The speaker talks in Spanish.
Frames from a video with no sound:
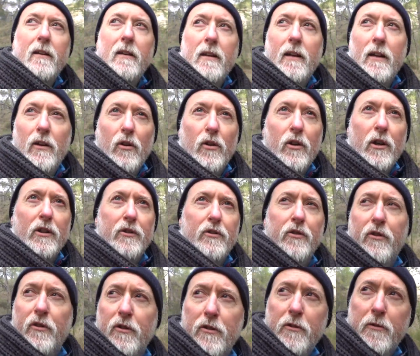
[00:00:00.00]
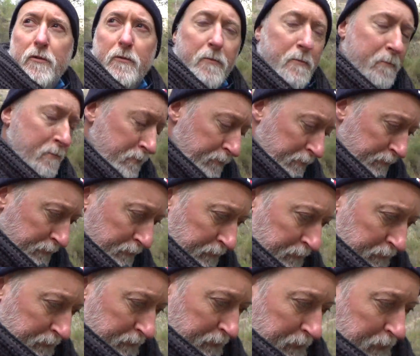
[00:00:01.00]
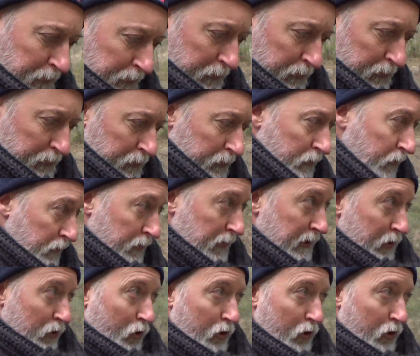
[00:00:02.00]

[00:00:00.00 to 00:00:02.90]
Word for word: el objeto o el